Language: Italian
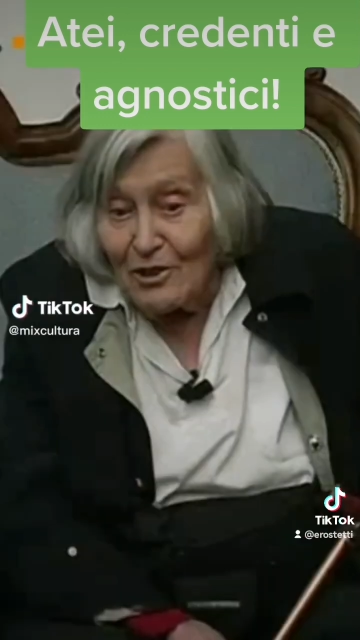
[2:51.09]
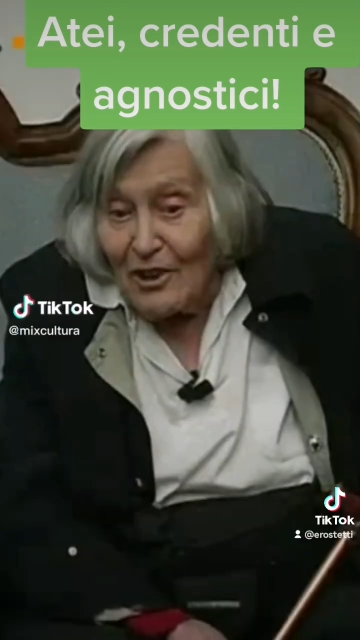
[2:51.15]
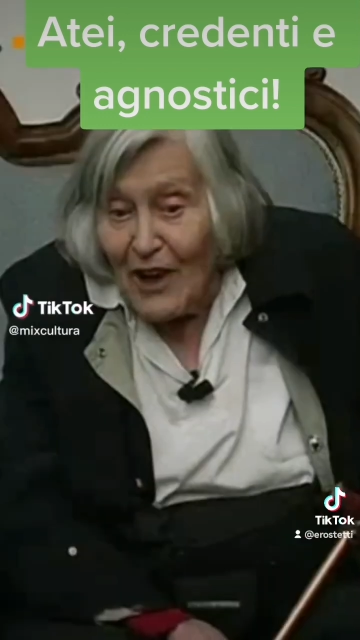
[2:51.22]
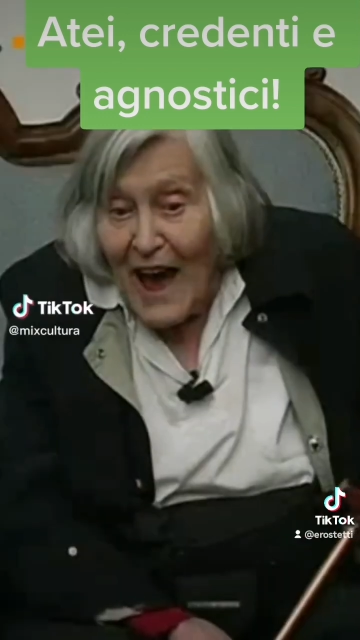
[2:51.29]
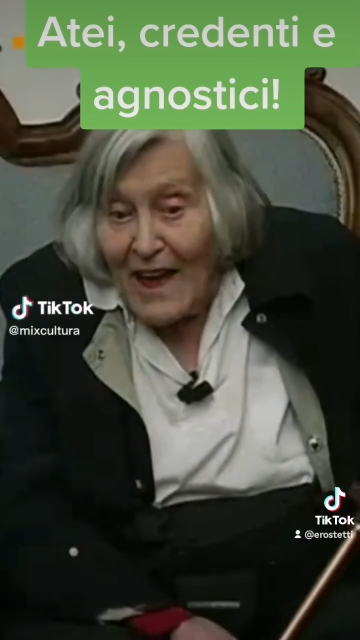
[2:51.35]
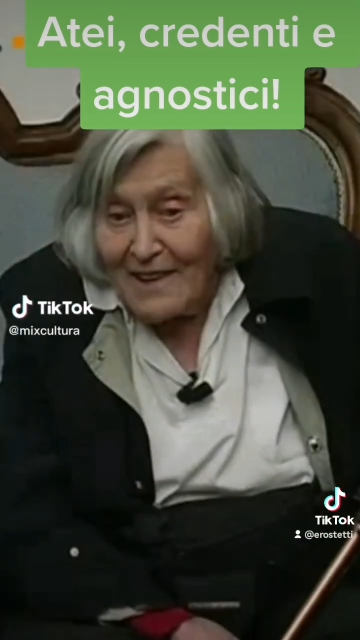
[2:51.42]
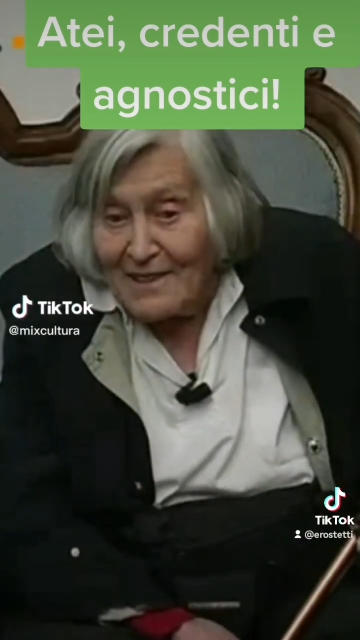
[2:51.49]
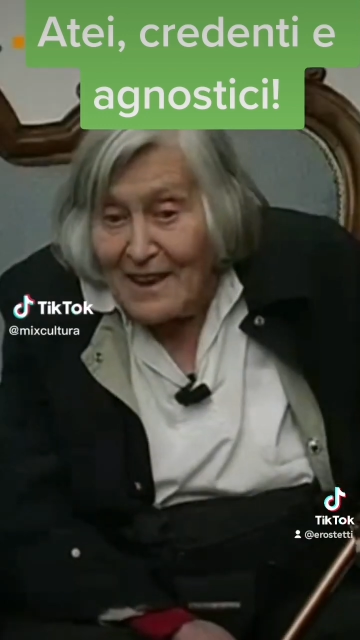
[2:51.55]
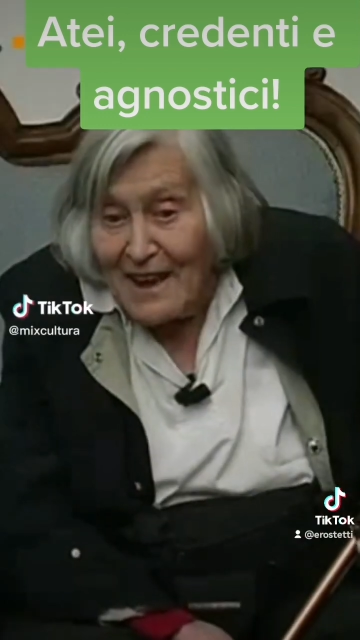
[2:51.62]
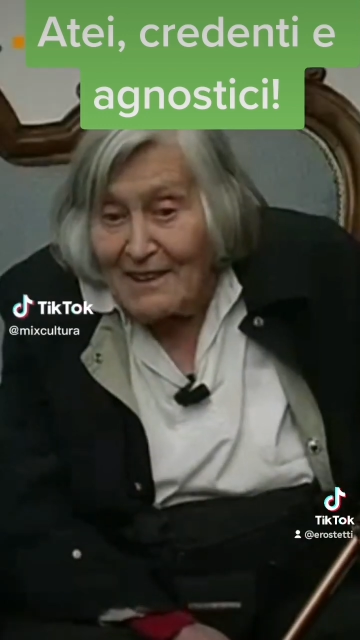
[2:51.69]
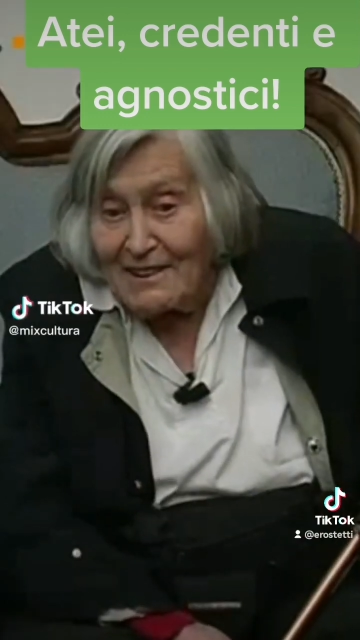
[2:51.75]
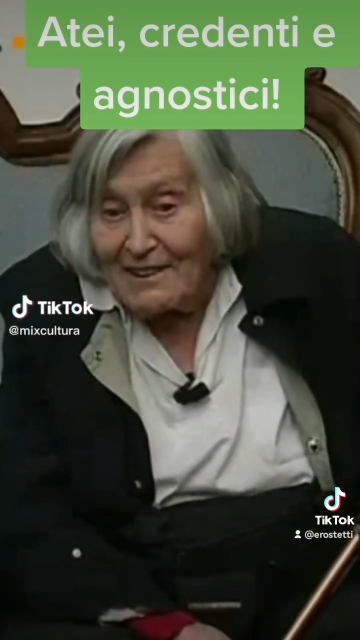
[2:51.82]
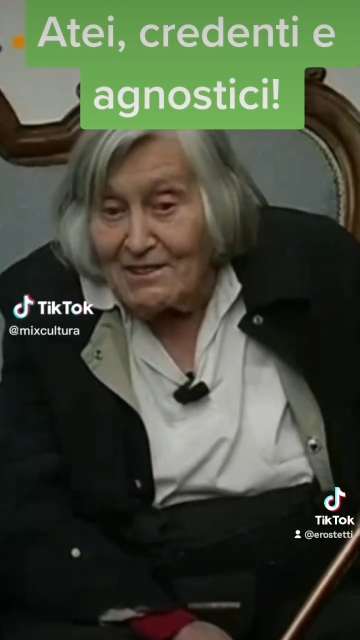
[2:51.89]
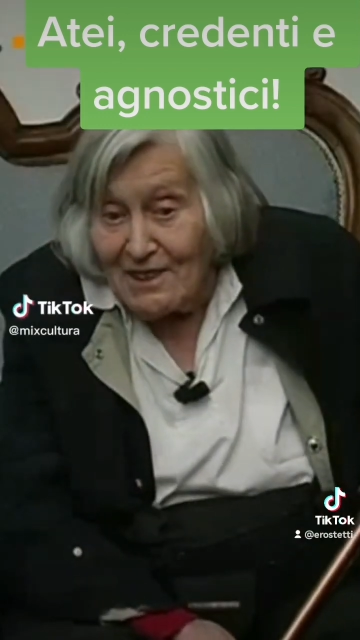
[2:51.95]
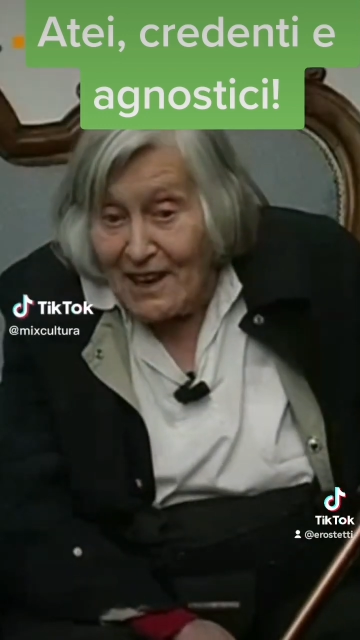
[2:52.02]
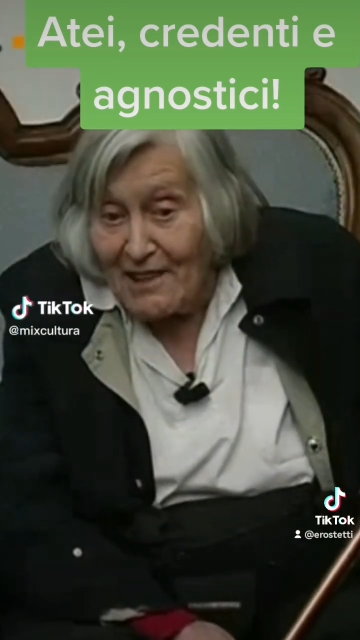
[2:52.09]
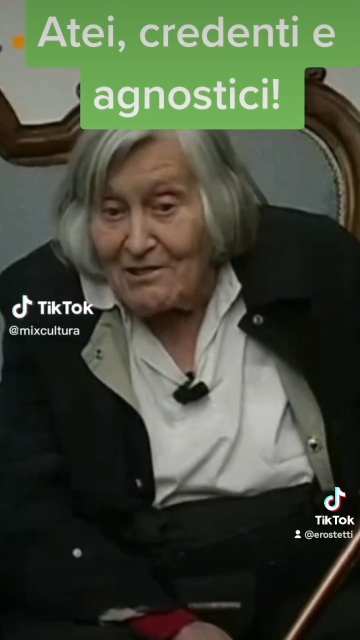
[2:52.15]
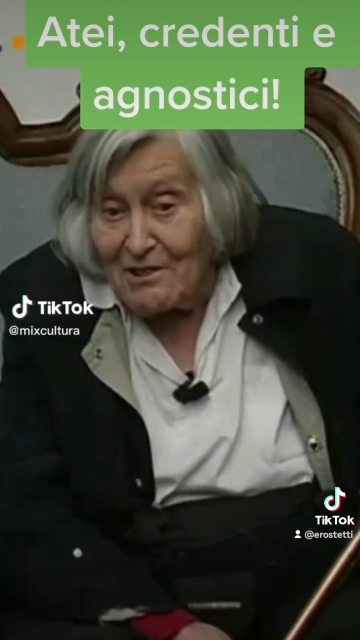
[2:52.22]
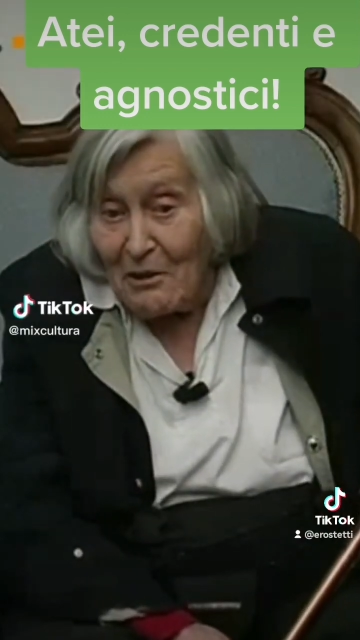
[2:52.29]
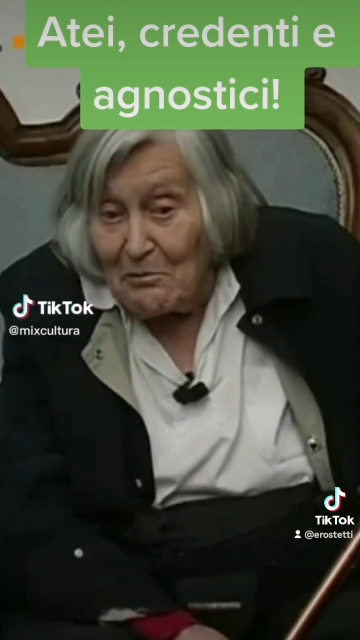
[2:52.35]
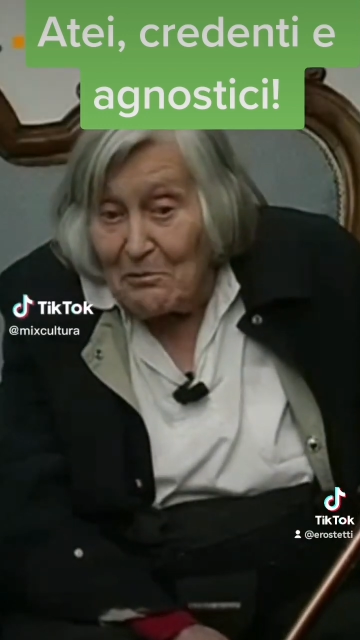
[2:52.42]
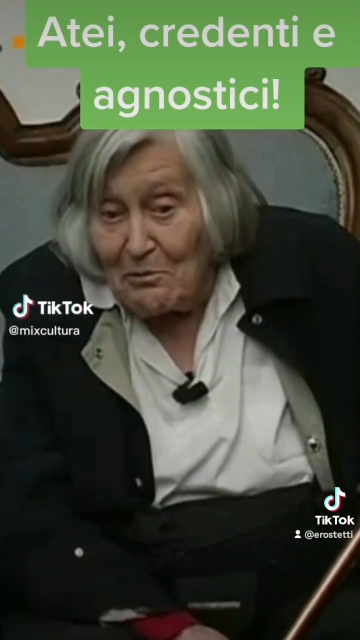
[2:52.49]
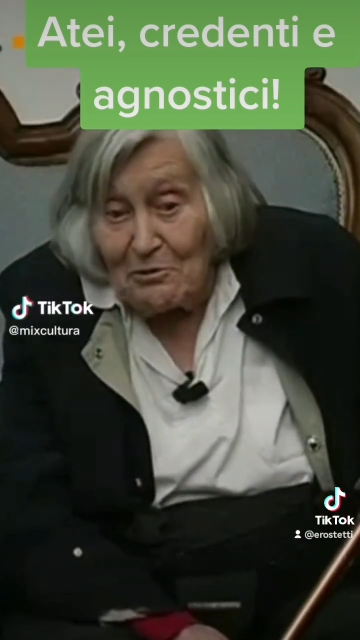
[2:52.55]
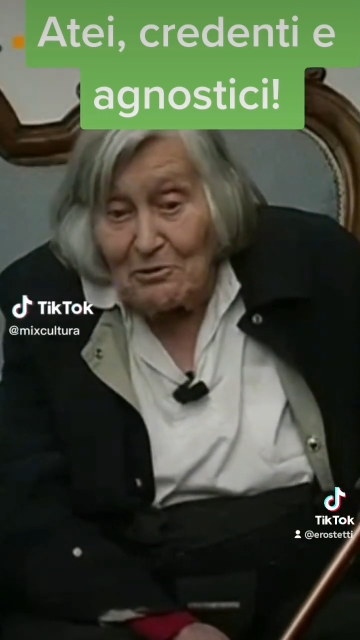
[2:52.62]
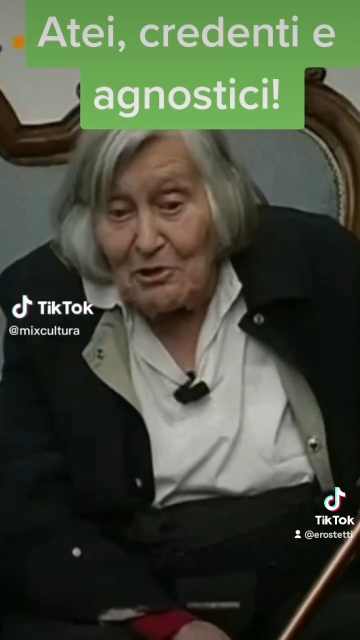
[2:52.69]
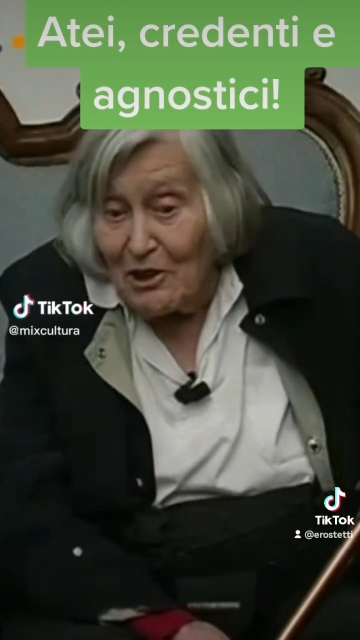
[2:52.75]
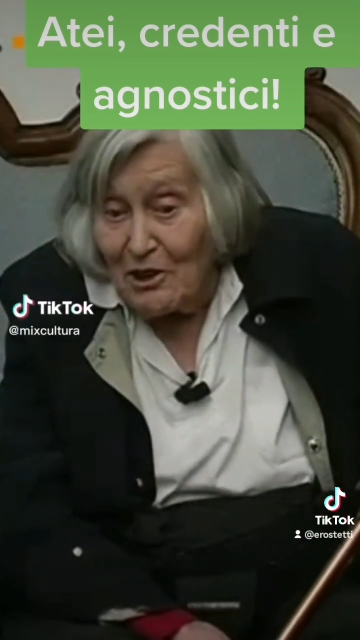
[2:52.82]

atea nel senso appunto